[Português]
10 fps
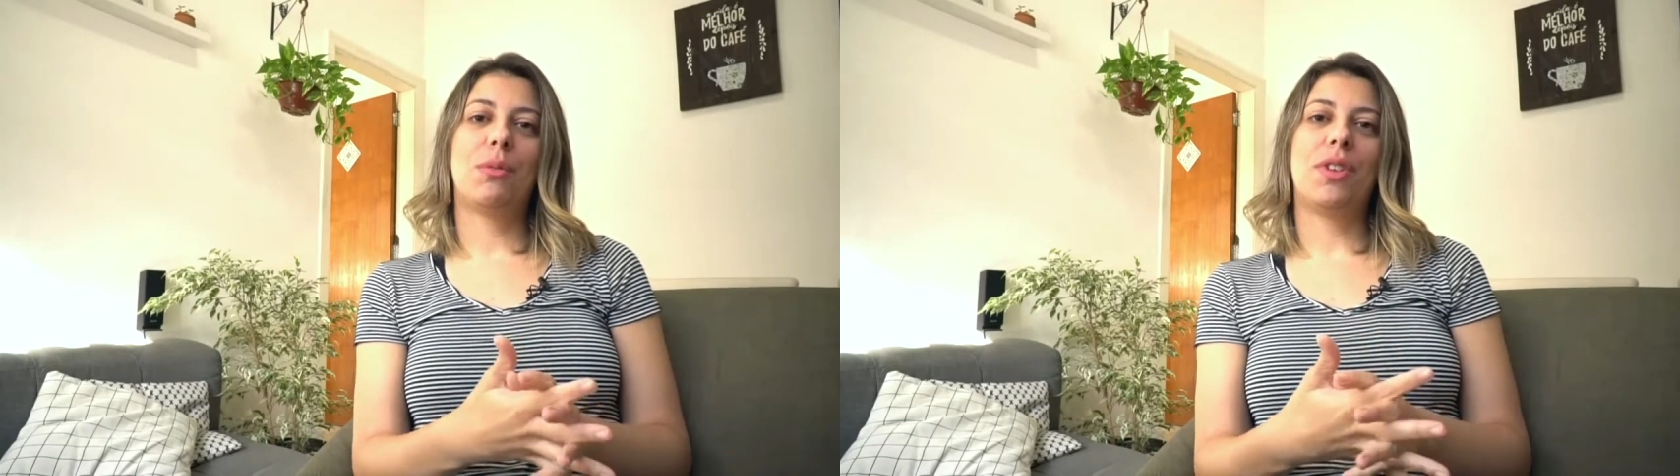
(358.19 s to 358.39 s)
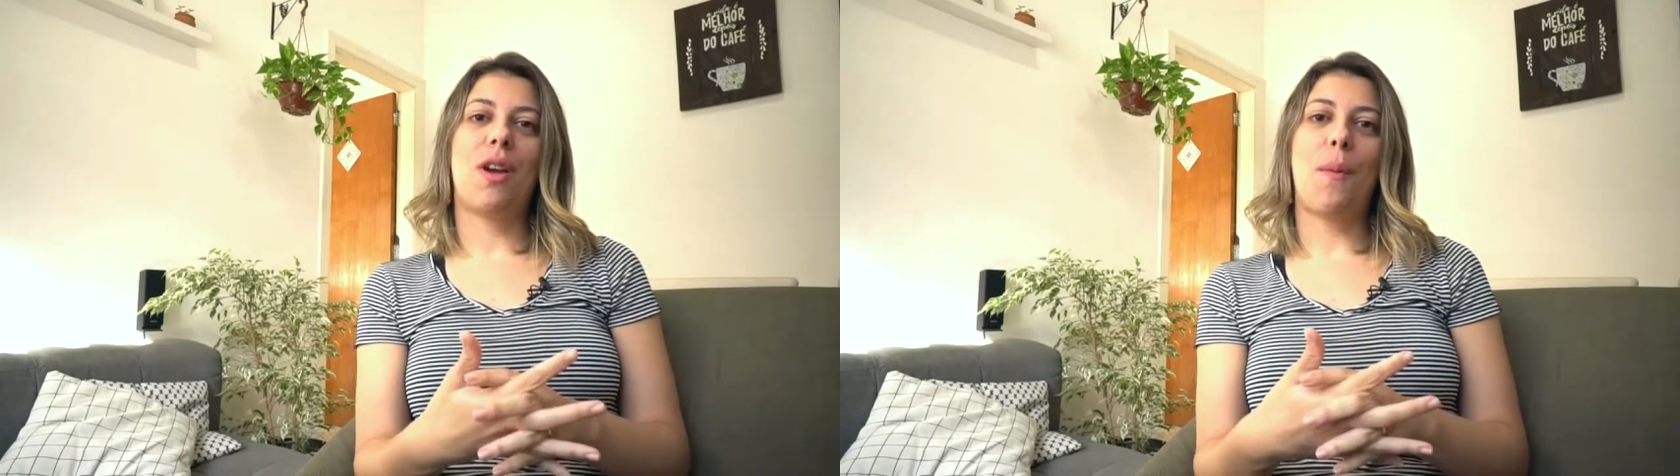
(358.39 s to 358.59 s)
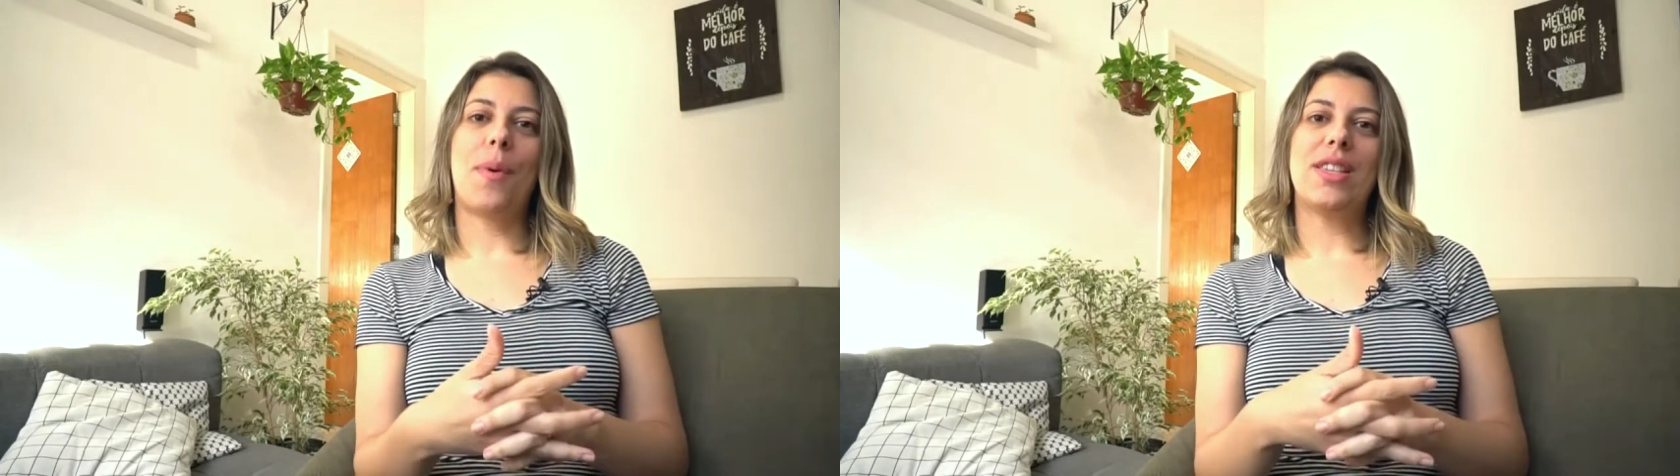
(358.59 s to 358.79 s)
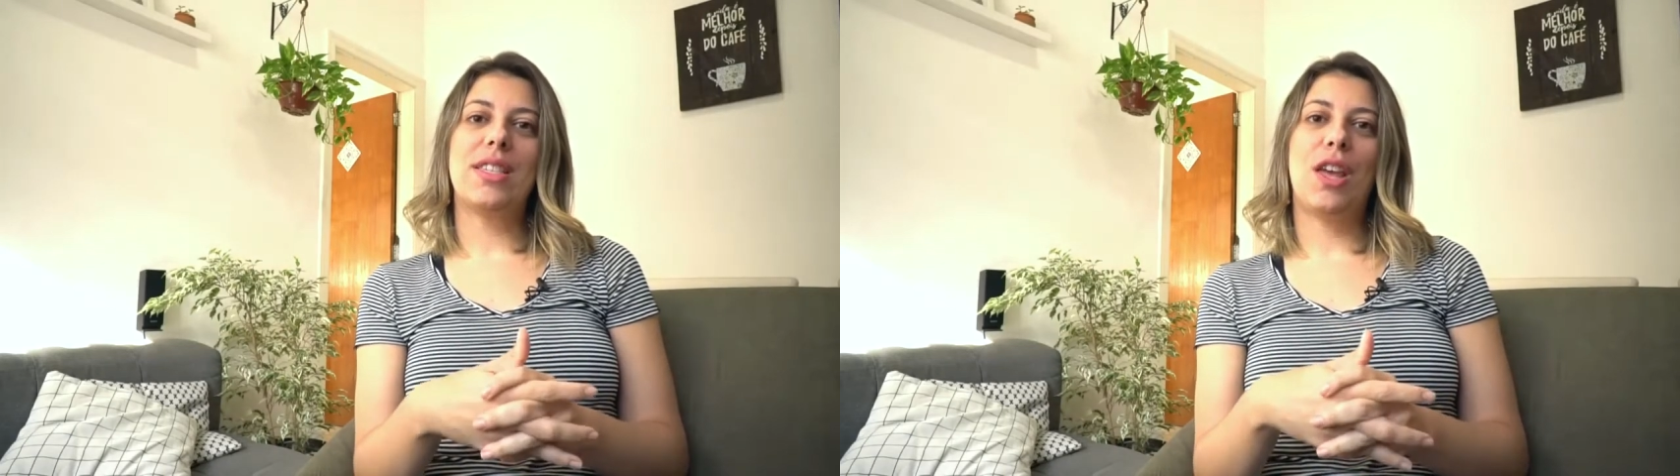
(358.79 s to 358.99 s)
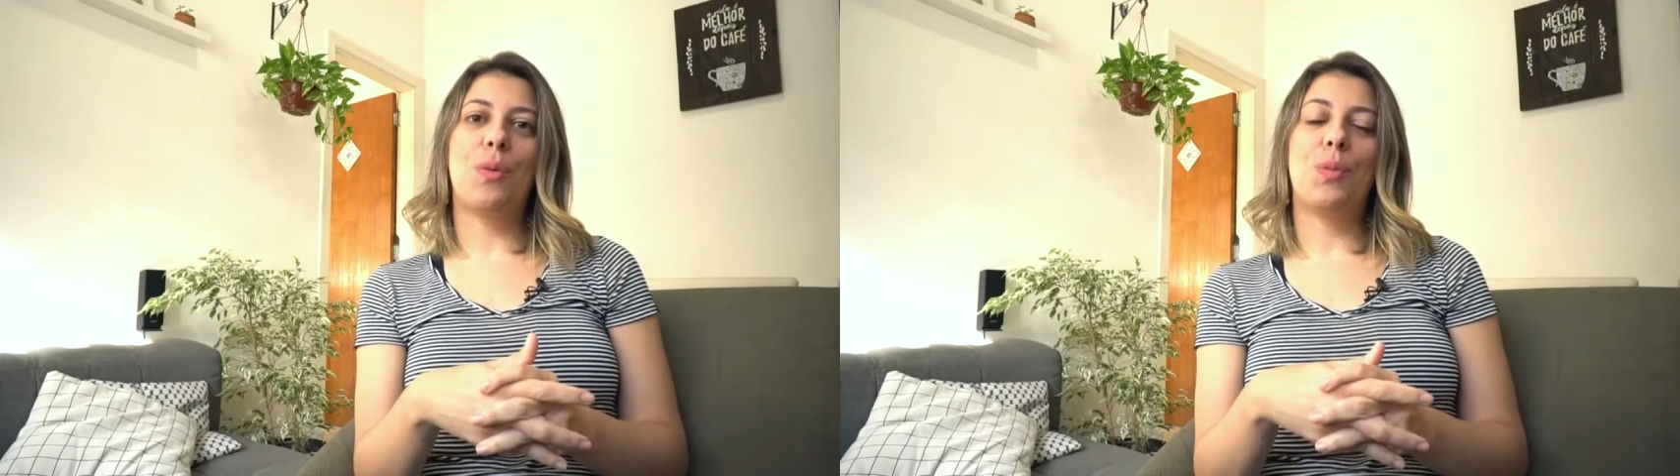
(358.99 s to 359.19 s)
porque é um
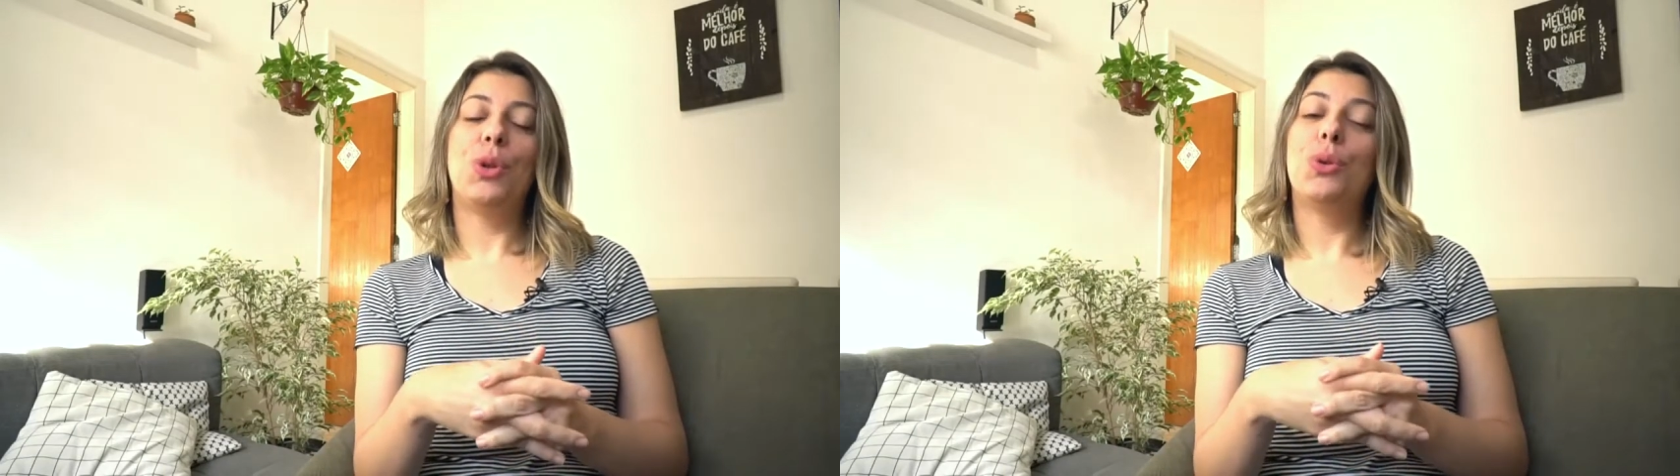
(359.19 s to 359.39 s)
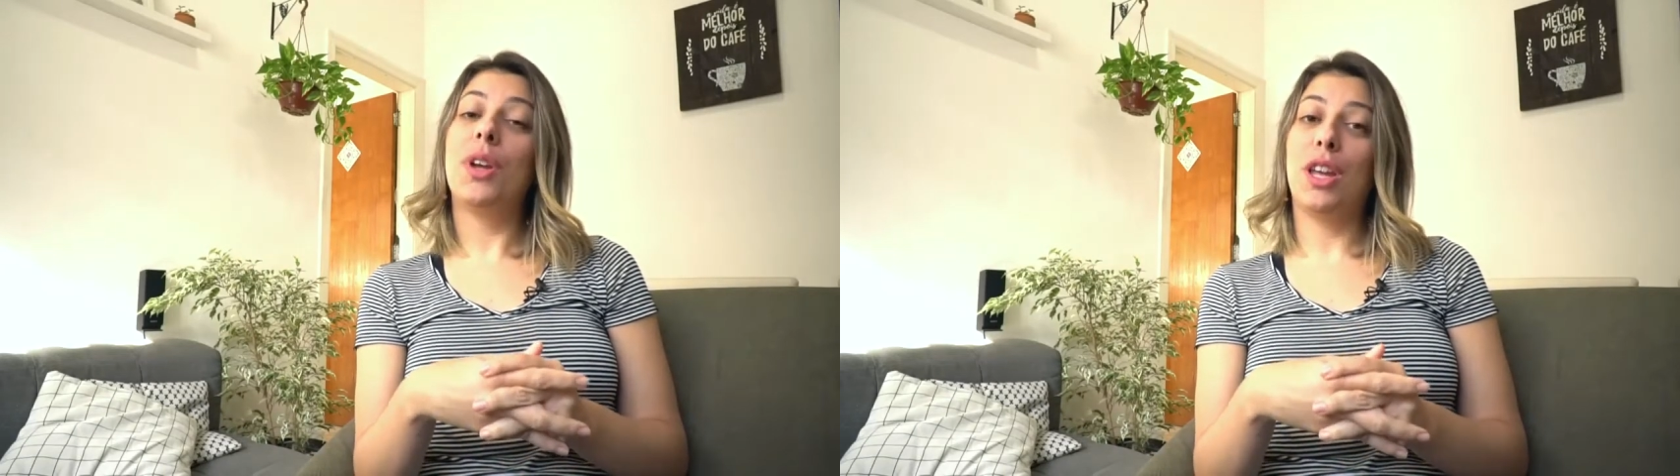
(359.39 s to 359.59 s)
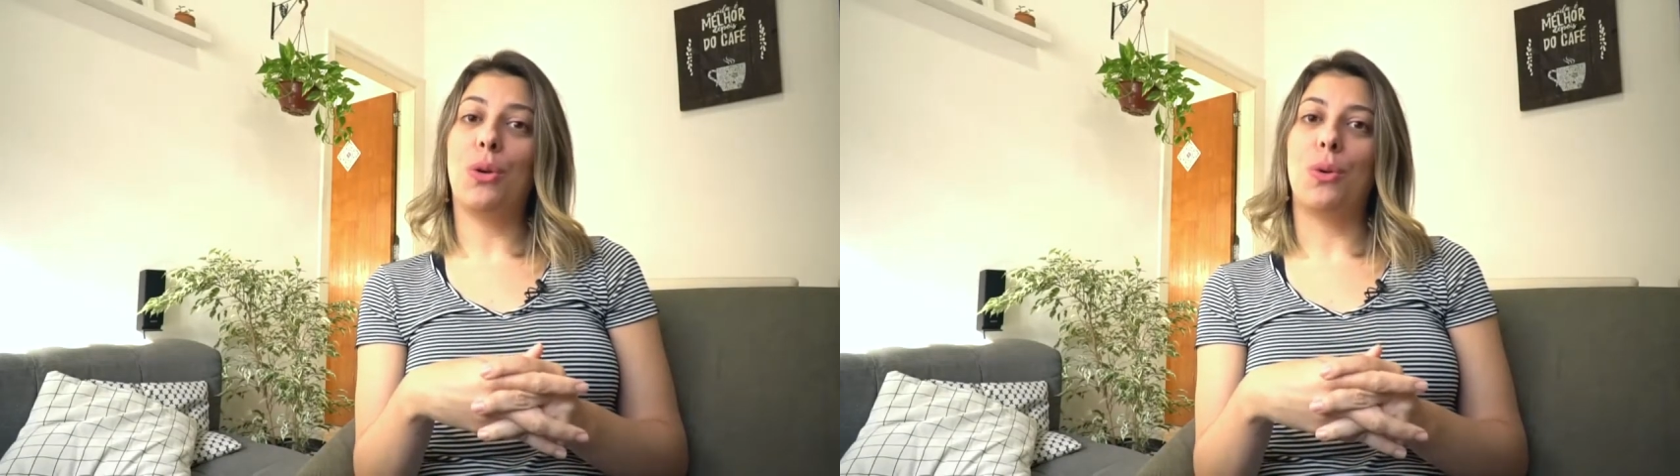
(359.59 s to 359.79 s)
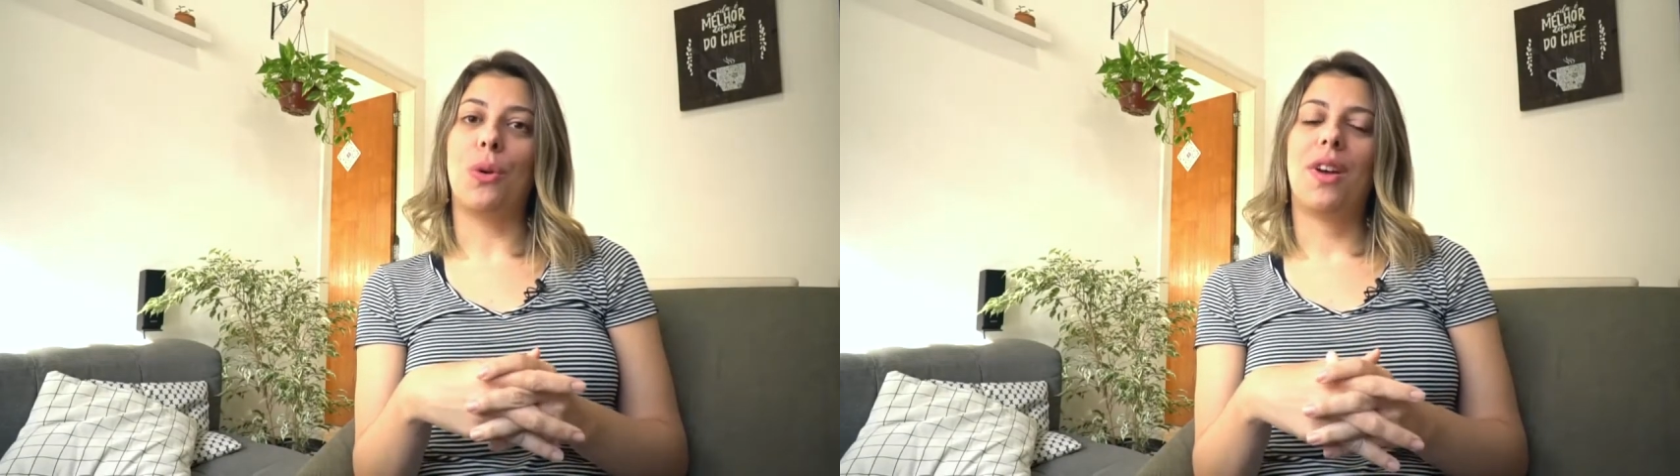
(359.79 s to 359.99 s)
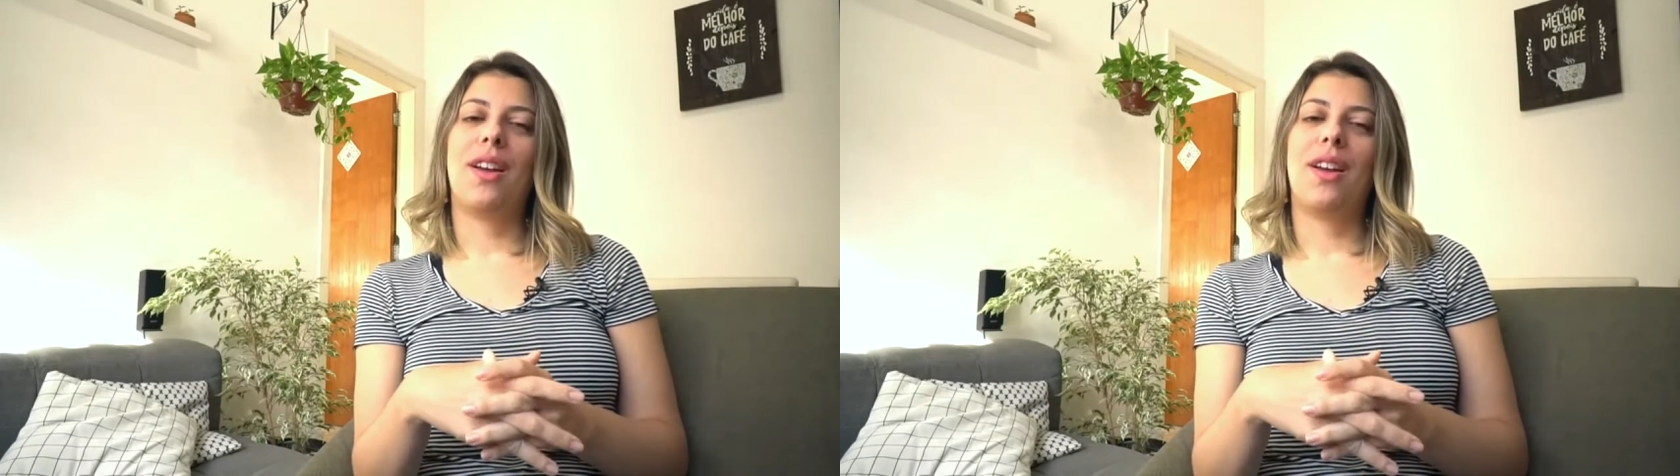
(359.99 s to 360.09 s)
passeio muito rico